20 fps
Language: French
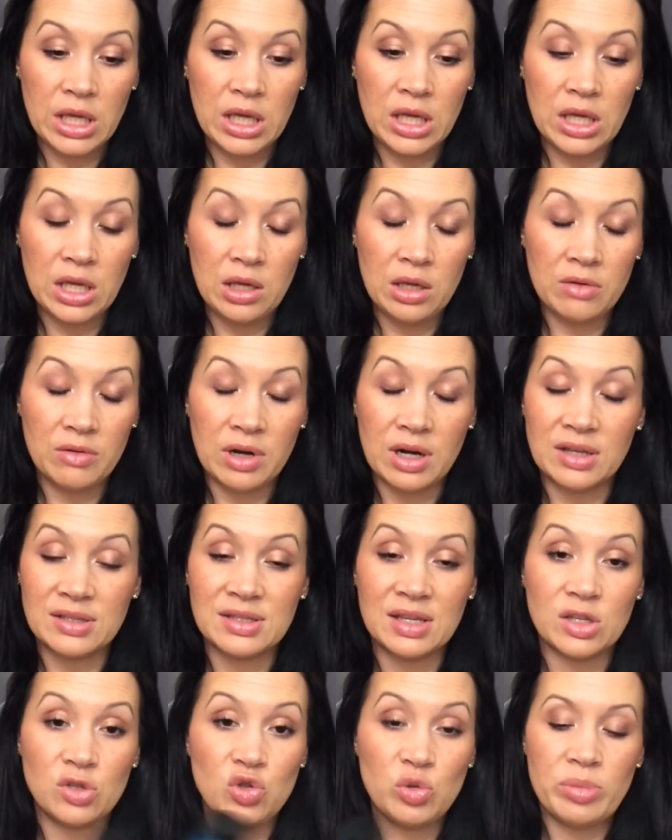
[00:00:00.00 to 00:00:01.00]
Et voilà,
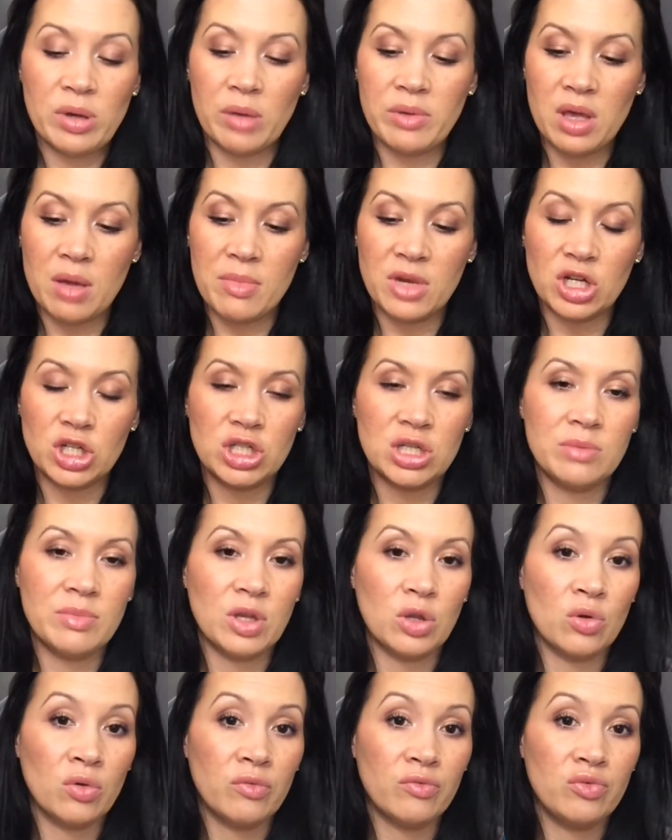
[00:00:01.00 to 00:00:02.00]
ça a super bien marché.
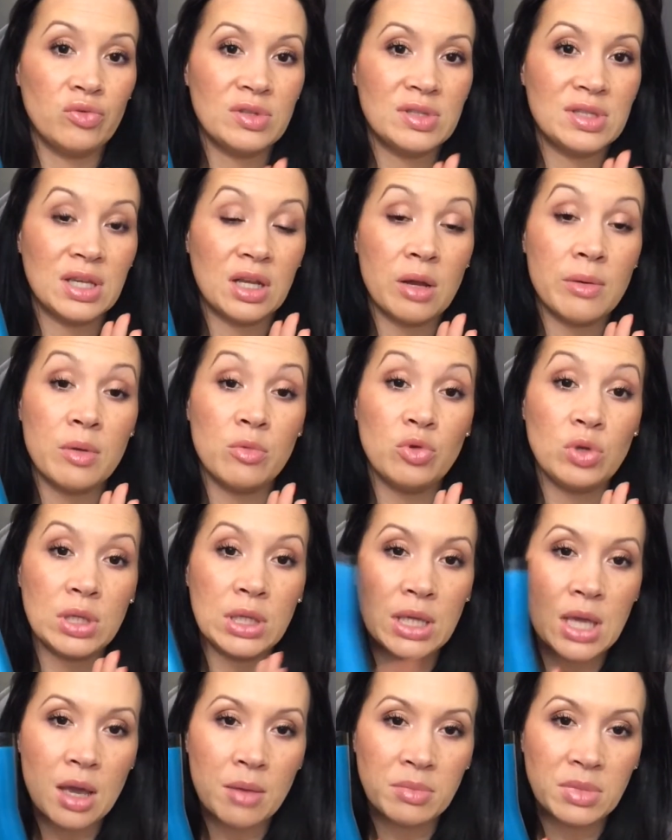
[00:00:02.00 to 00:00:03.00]
Maintenant, vu que c'est quand même
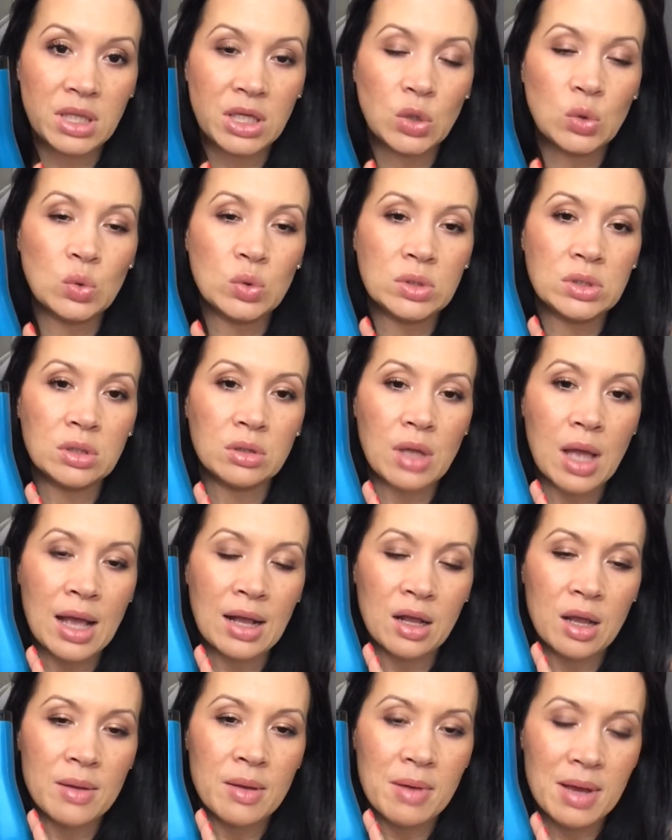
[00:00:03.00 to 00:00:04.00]
une gamme qui coûte
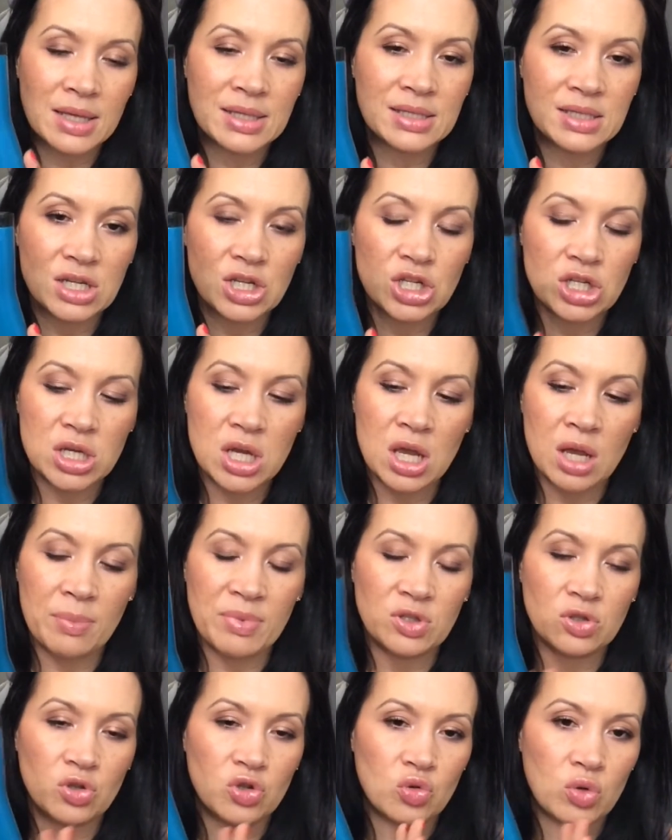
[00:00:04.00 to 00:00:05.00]
ah, quand même assez cher,
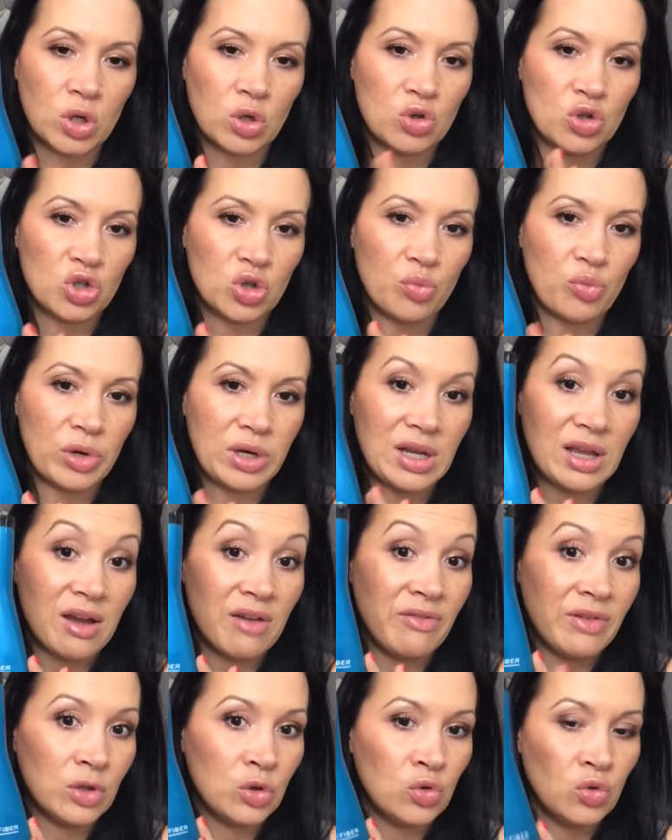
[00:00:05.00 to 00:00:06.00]
parce que je crois que le shampoing est
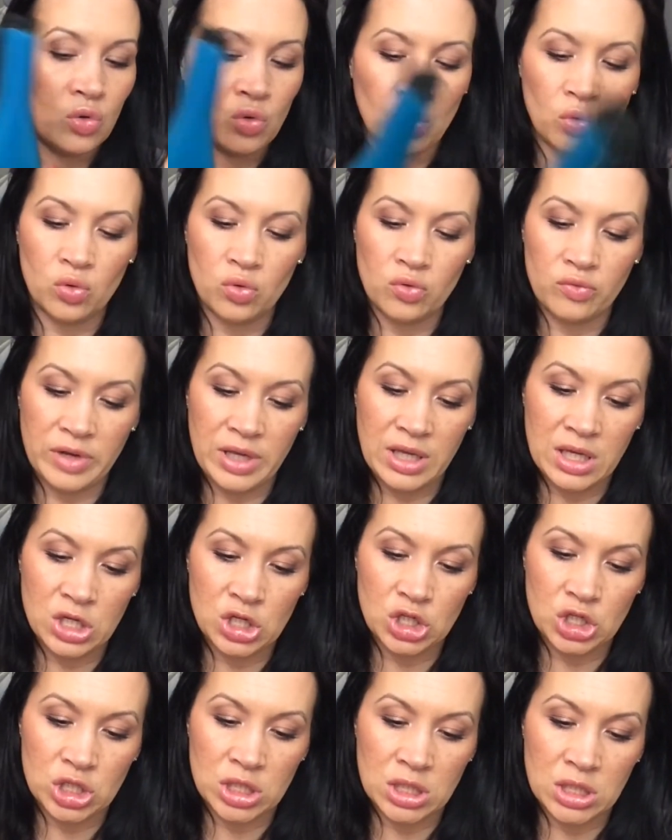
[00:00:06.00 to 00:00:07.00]
à 22 euros, vous
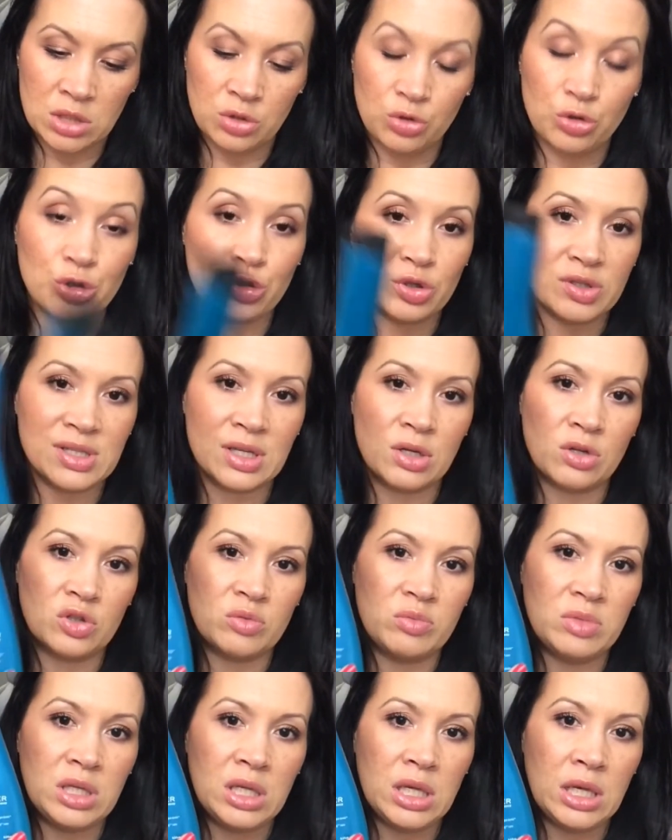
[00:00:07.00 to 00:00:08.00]
voyez, j'ai
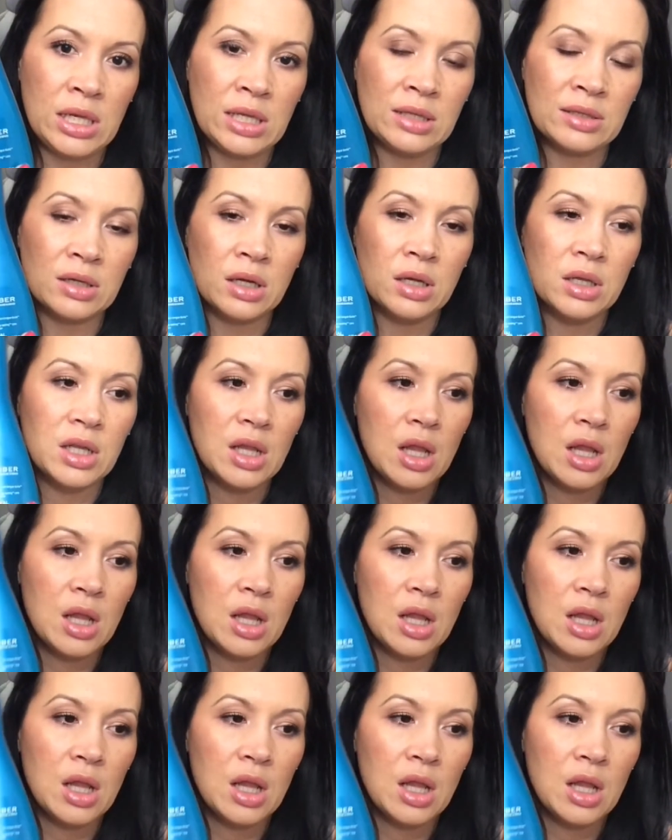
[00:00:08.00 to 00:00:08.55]
250 millilitres.